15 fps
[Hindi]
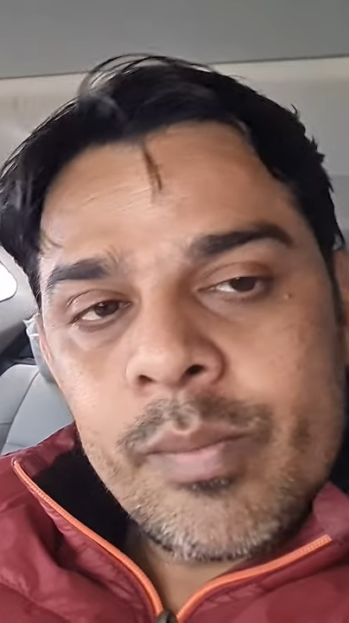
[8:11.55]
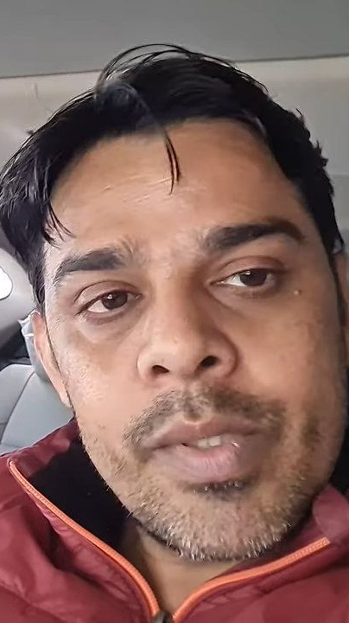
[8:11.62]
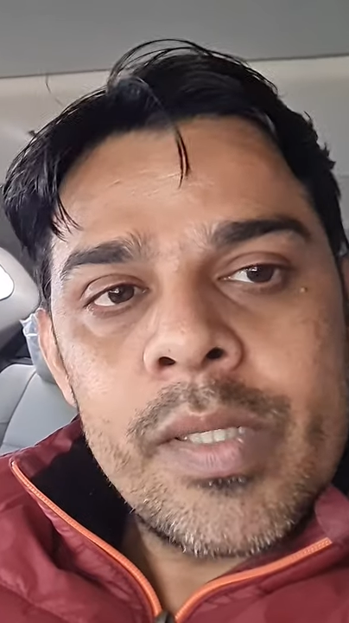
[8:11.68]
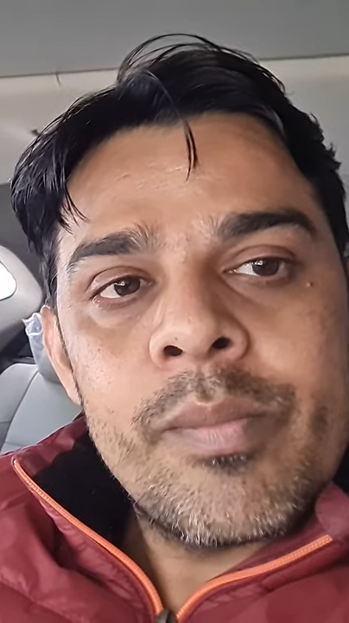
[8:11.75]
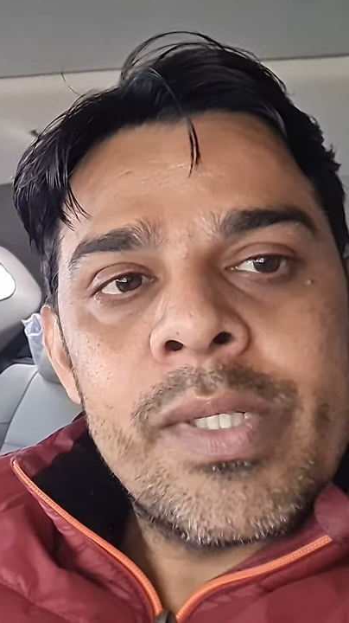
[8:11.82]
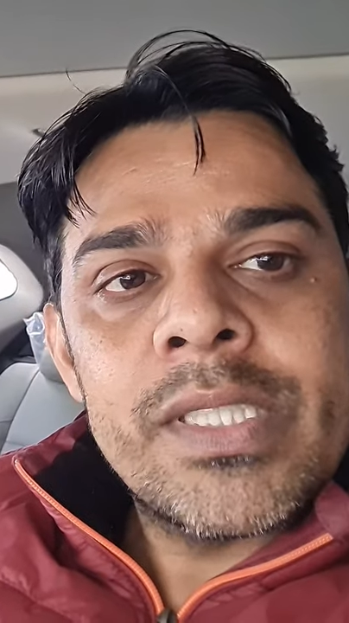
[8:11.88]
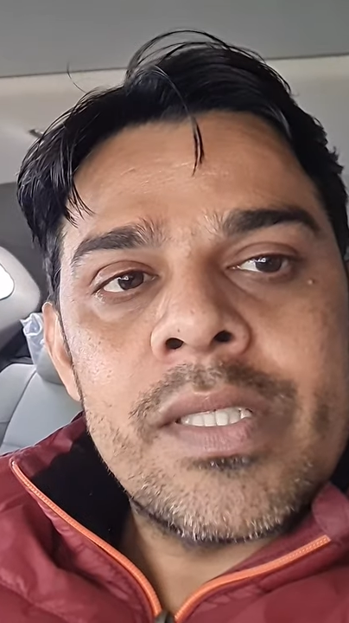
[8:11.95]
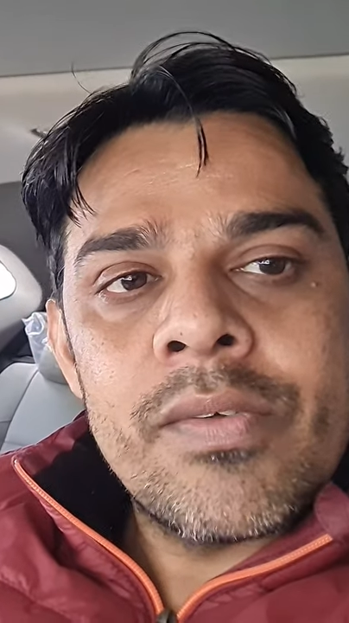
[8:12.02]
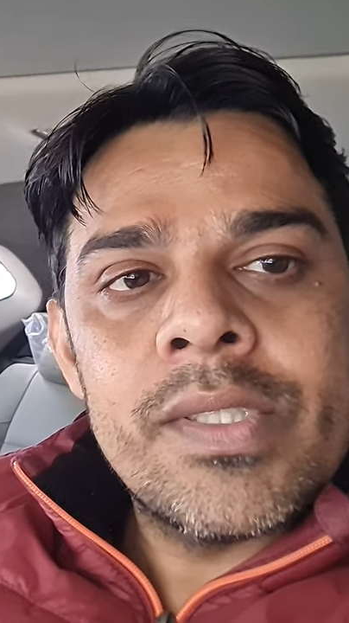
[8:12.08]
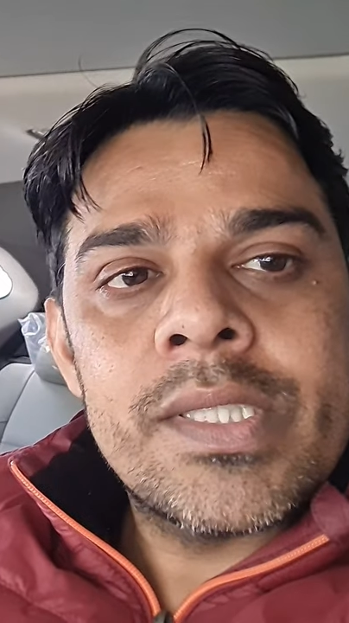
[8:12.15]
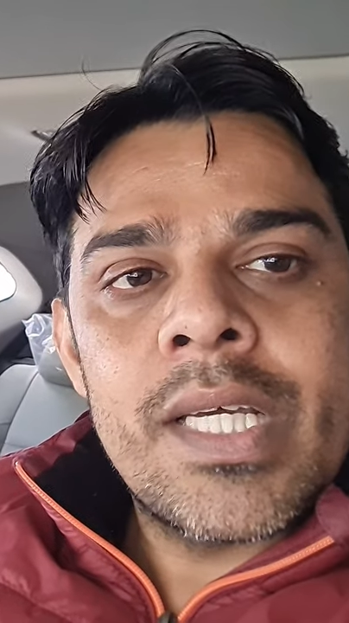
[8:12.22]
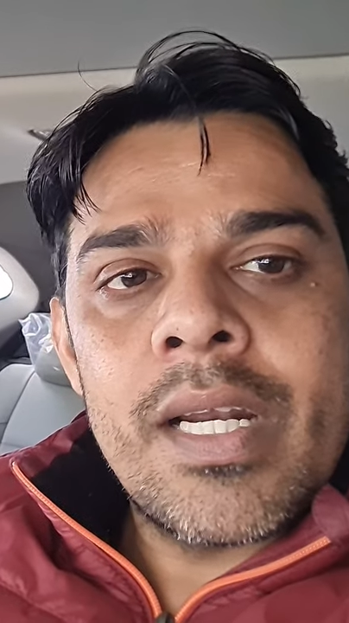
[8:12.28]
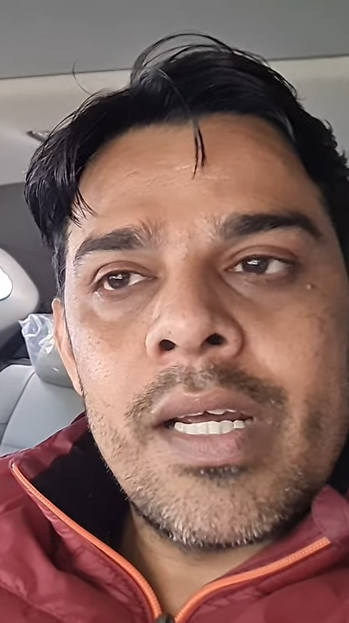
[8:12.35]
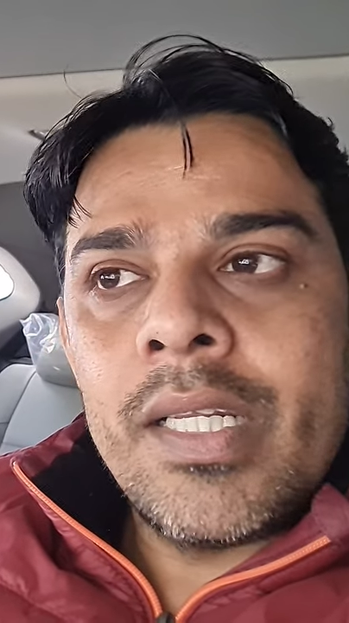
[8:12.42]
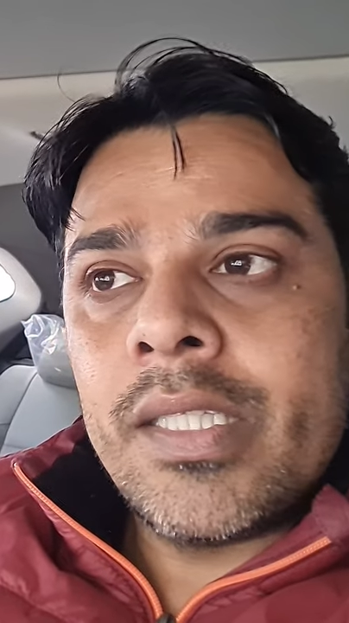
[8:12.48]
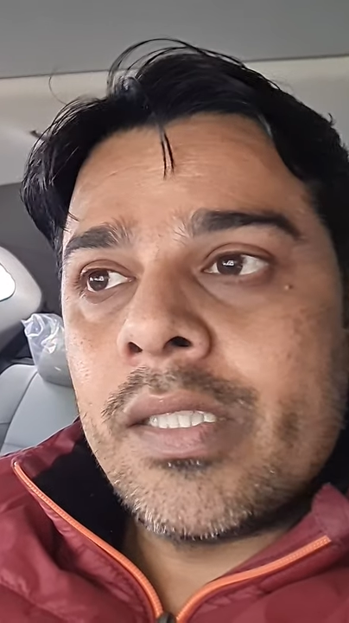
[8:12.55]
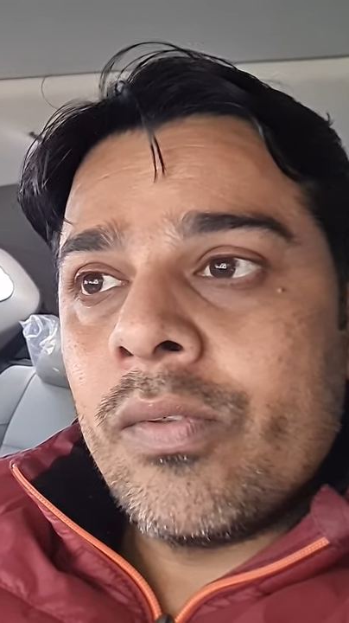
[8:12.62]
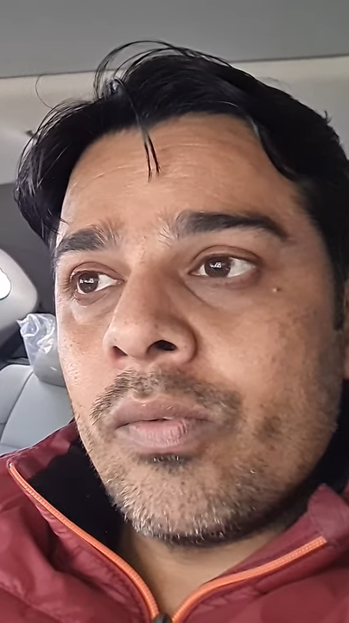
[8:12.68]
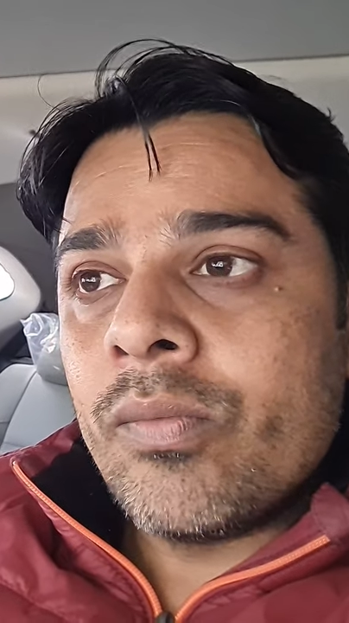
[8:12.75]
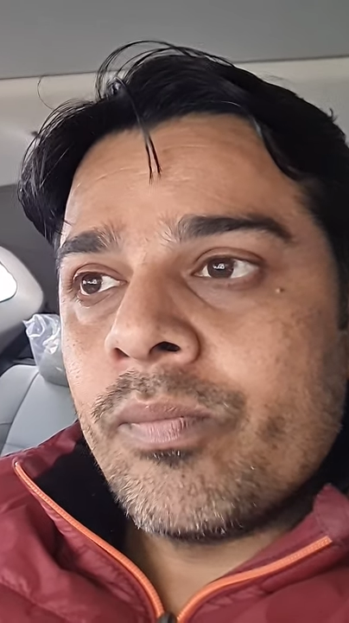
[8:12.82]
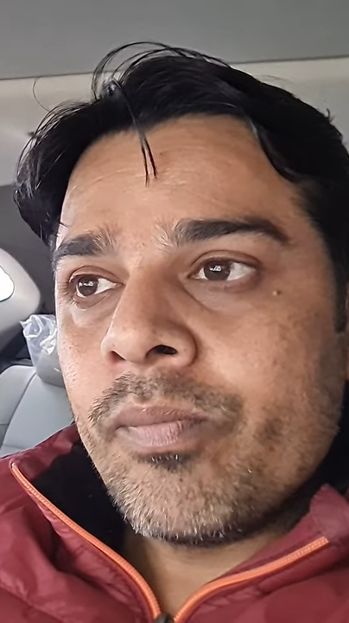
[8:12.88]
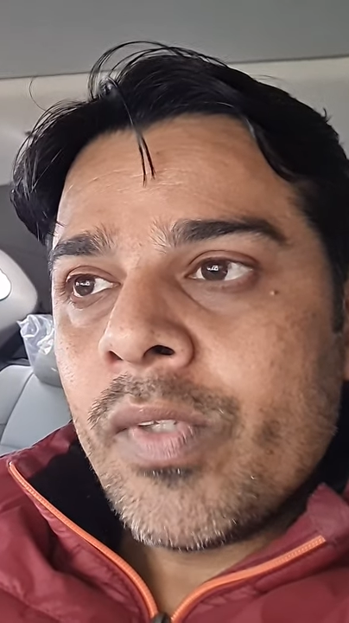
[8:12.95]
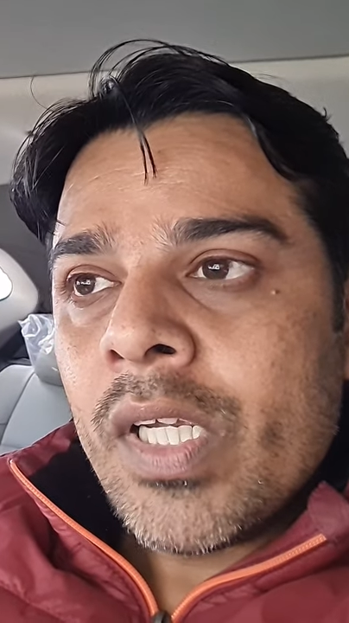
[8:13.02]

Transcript: रुपये मैं सर्विस करा लेता हूँ